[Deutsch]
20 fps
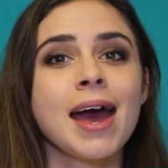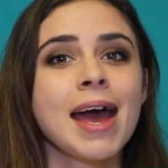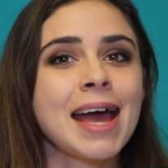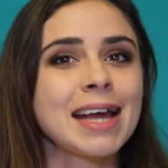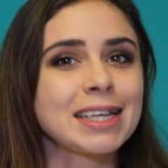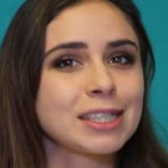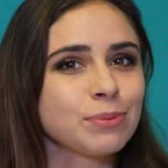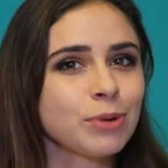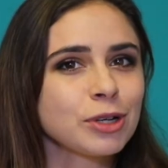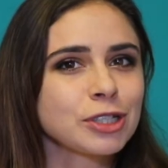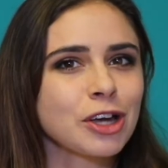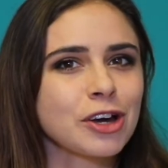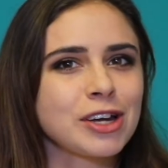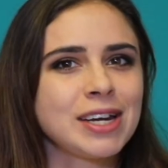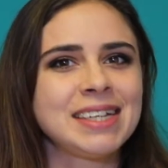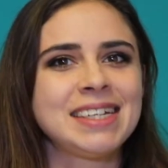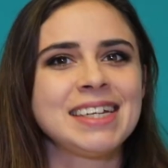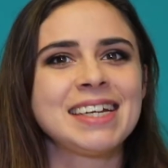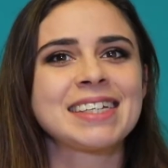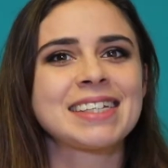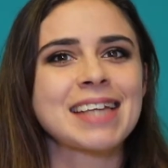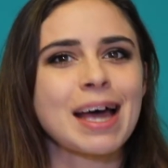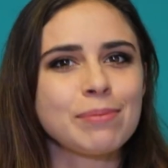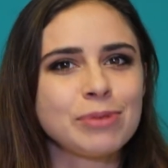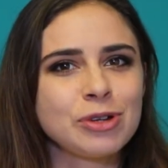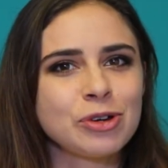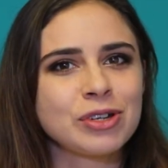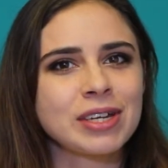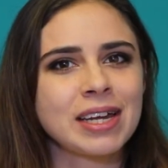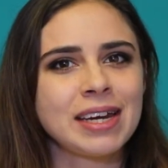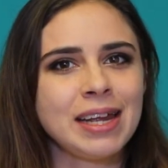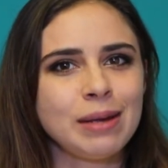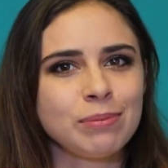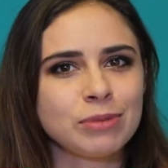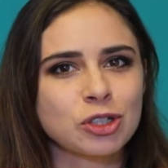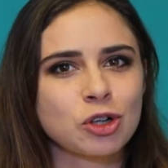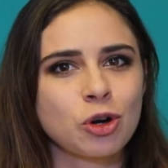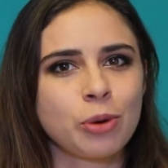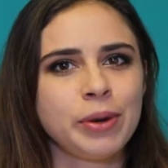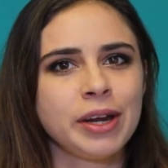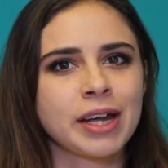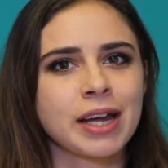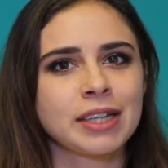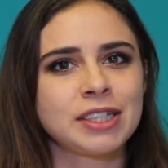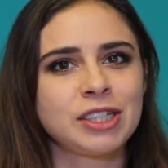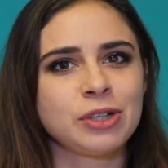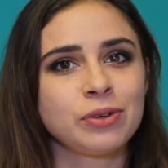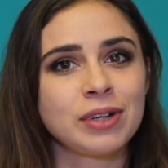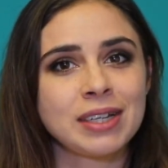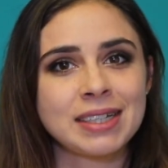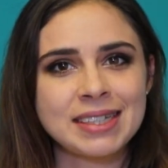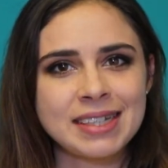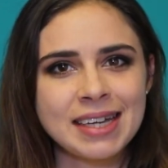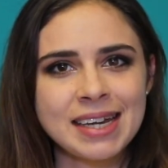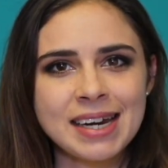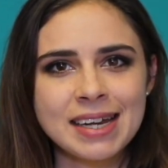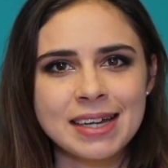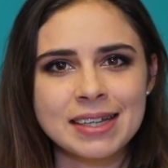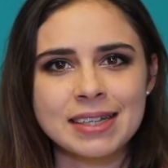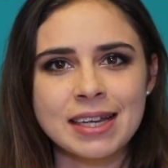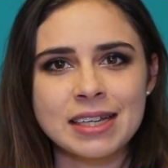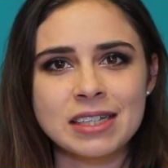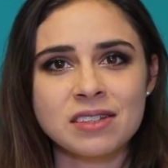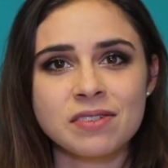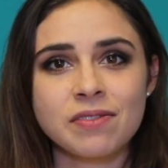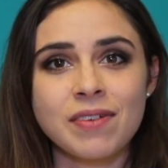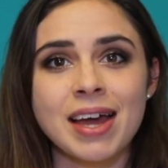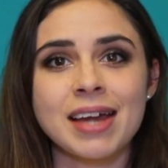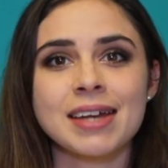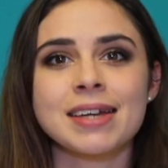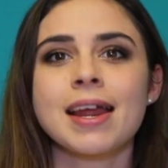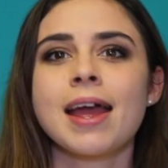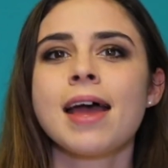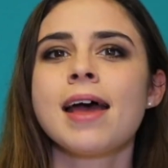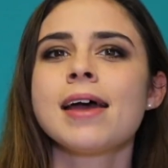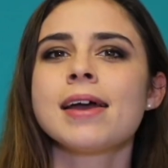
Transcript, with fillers: Es muss auch nicht die gesamte Unternehmenskommunikation in Szene gesetzt werden.